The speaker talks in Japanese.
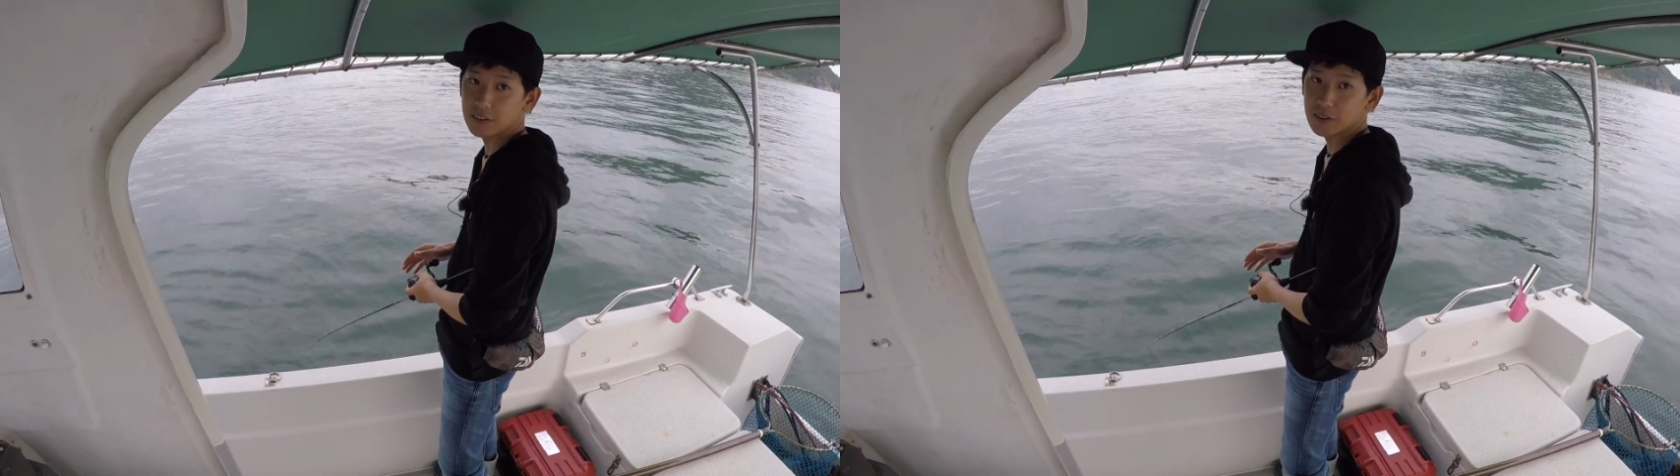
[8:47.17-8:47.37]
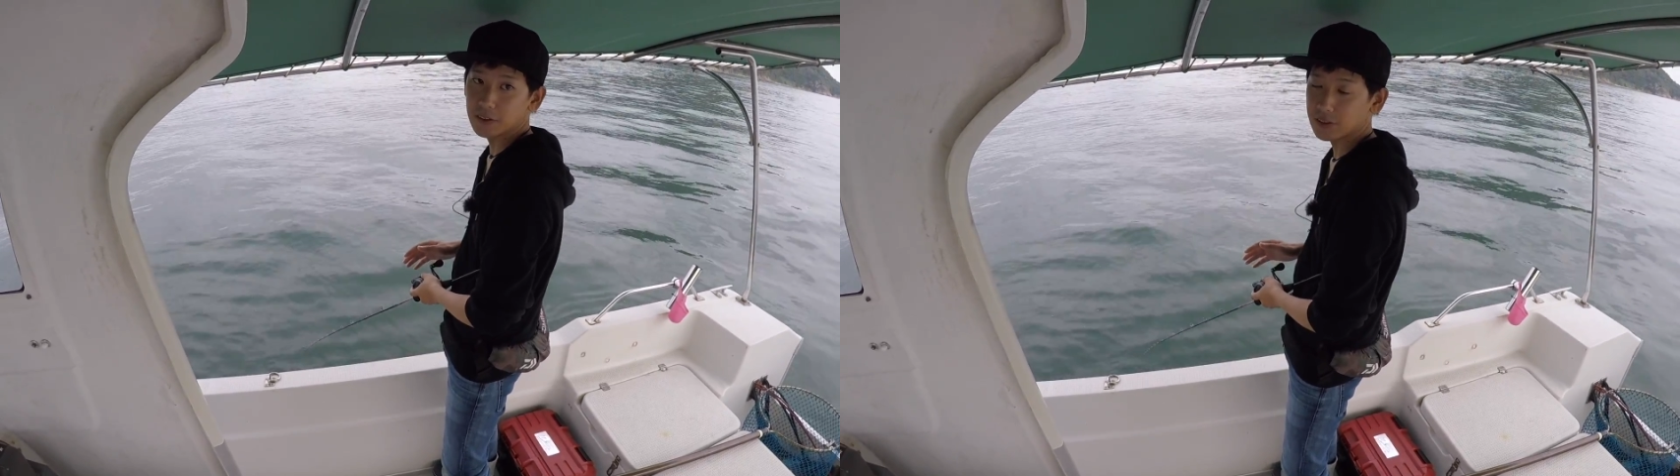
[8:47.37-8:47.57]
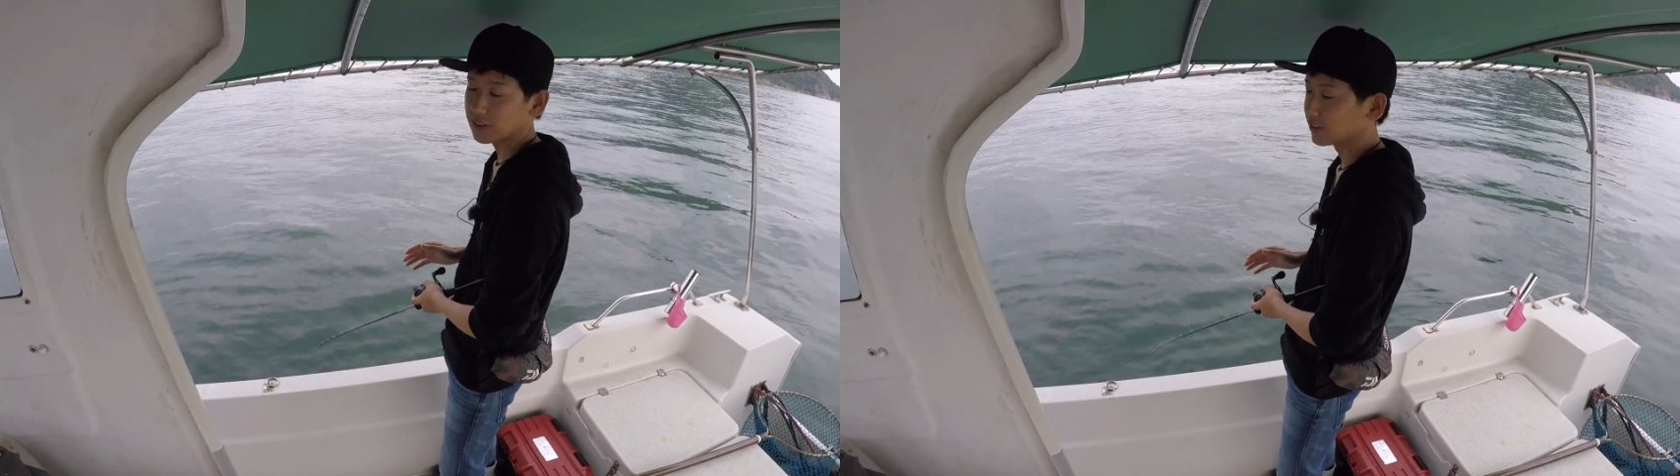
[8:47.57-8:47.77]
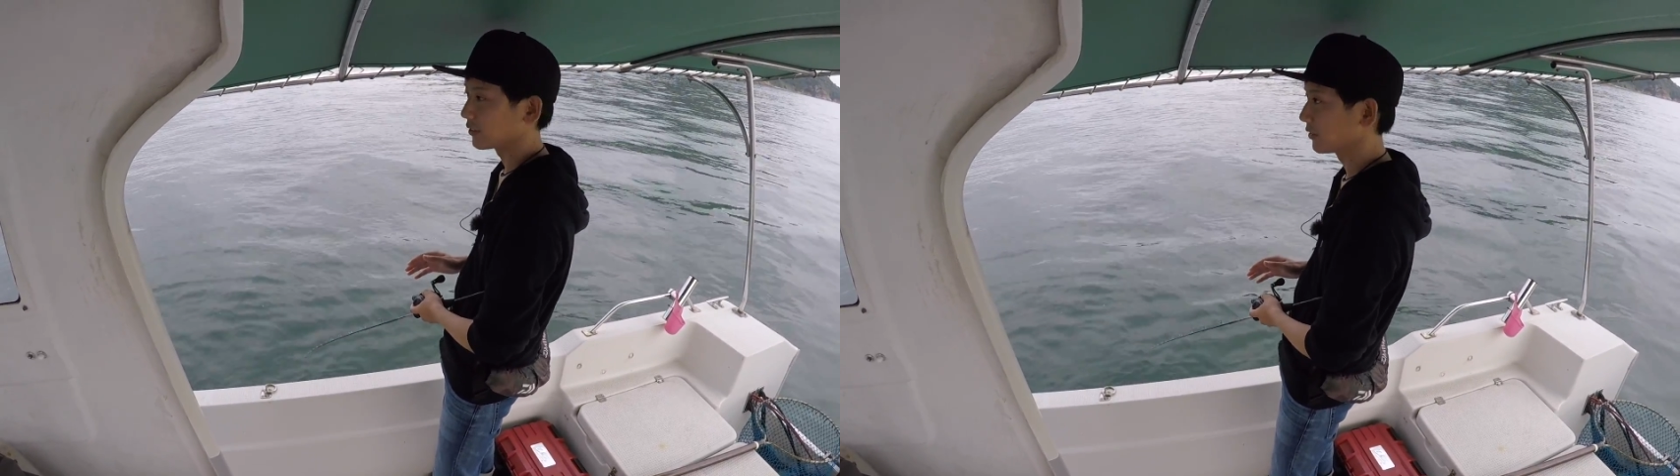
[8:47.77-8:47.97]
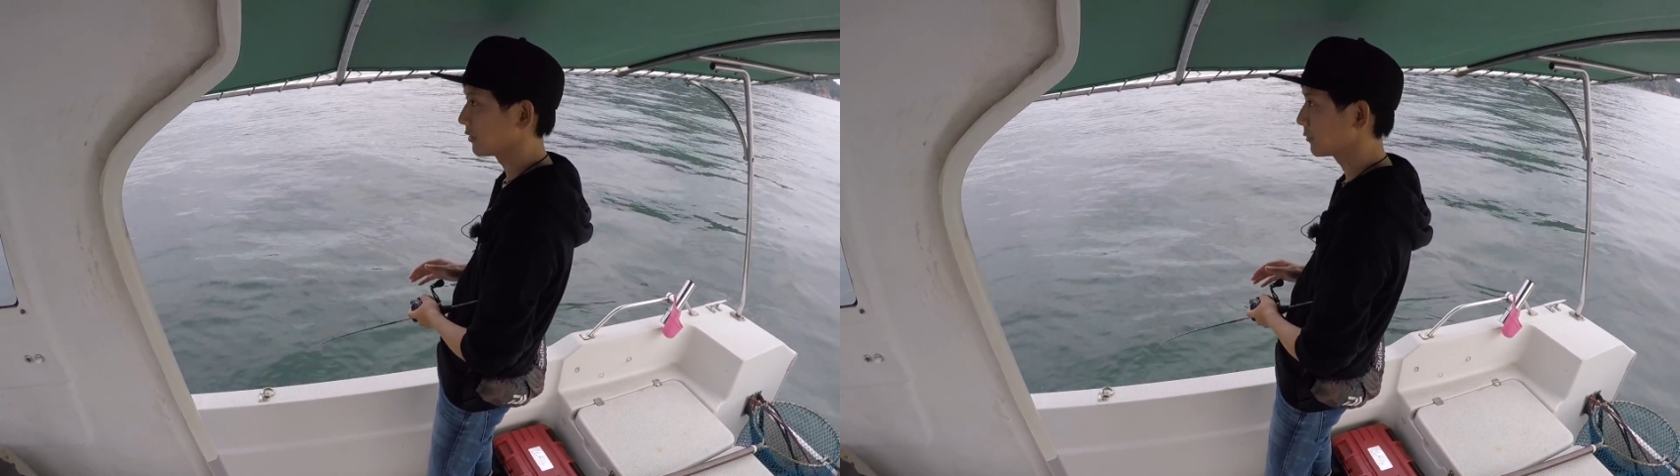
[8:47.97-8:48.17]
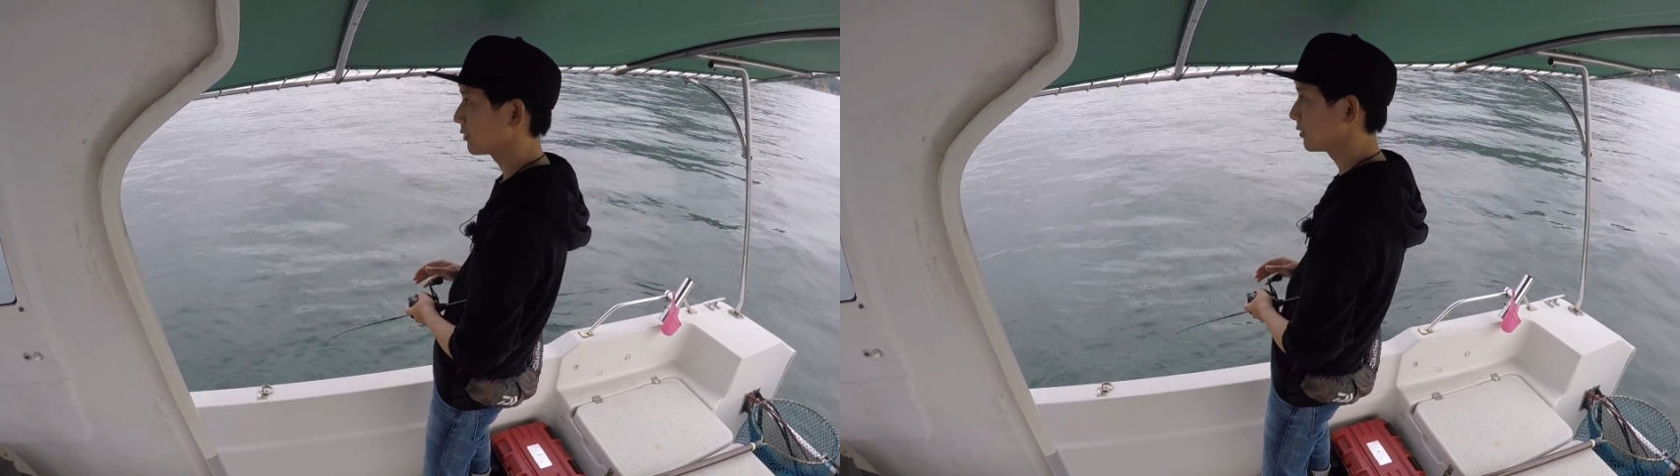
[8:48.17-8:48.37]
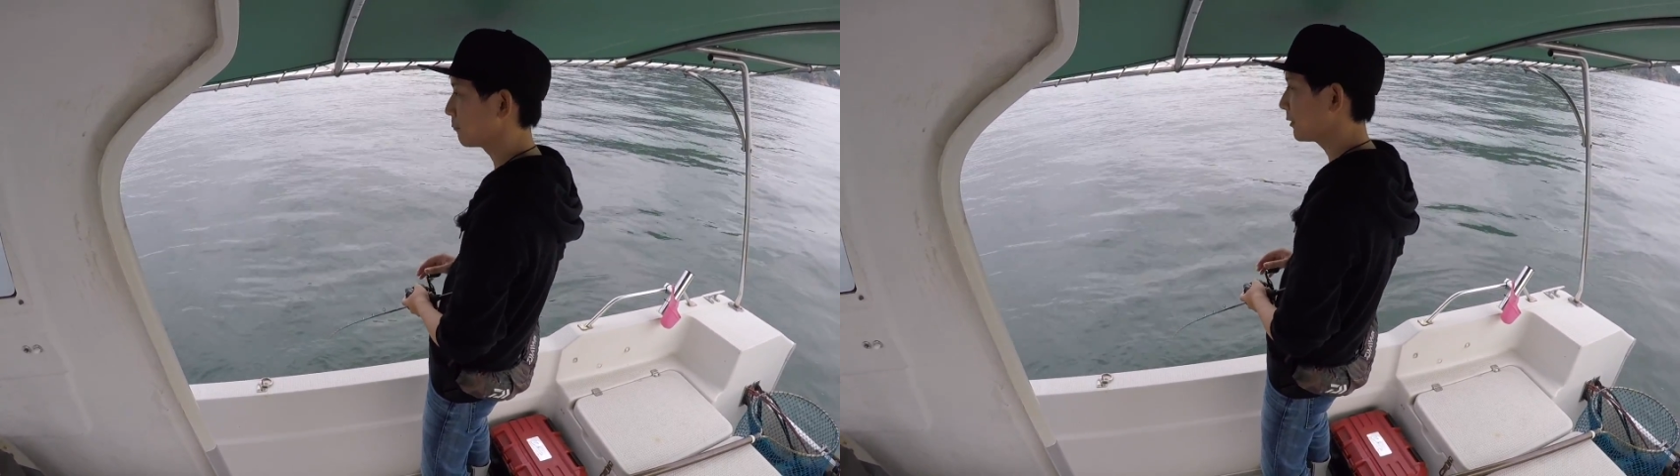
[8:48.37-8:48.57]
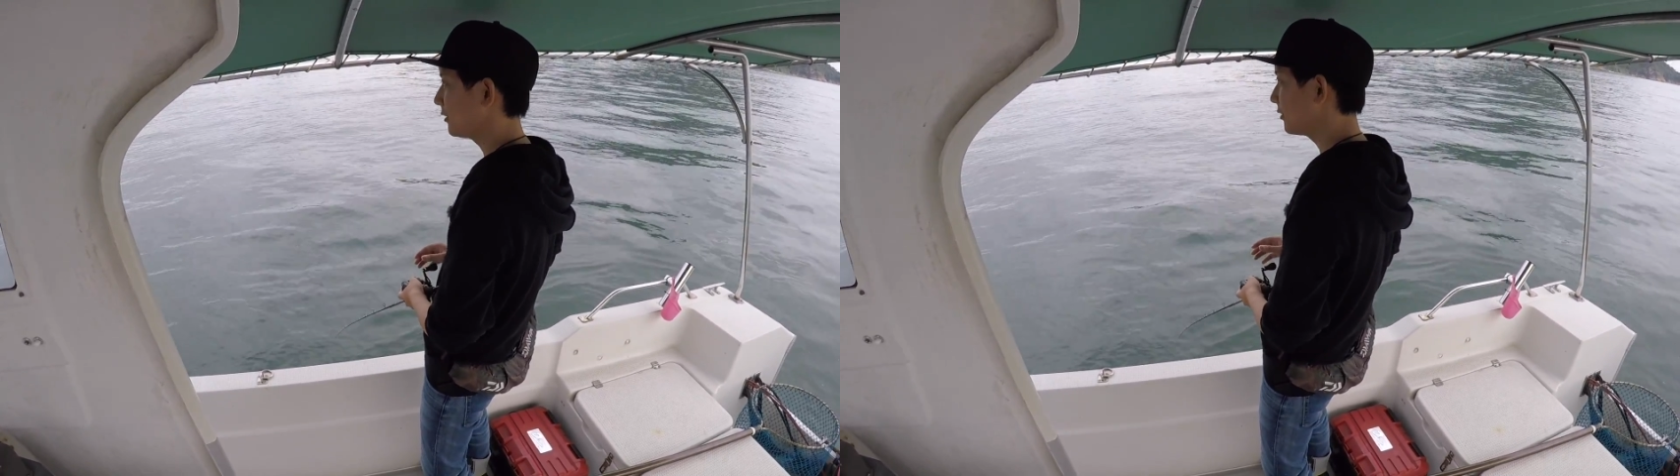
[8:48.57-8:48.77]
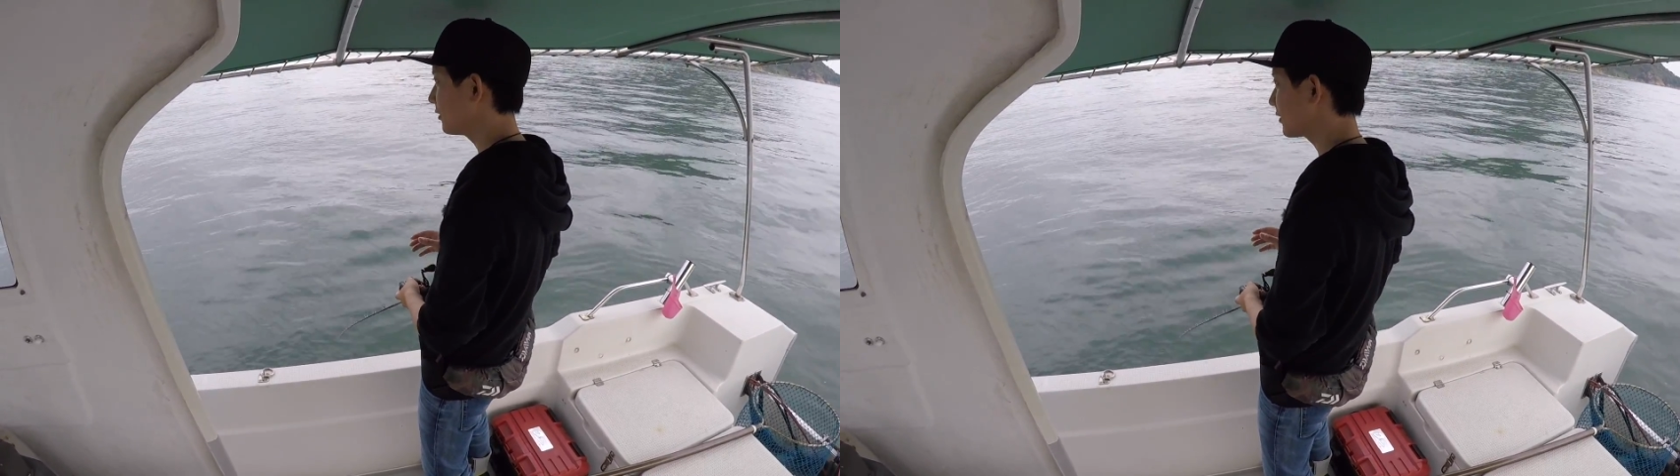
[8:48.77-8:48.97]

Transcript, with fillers: 大きいですよね、やっぱり遊漁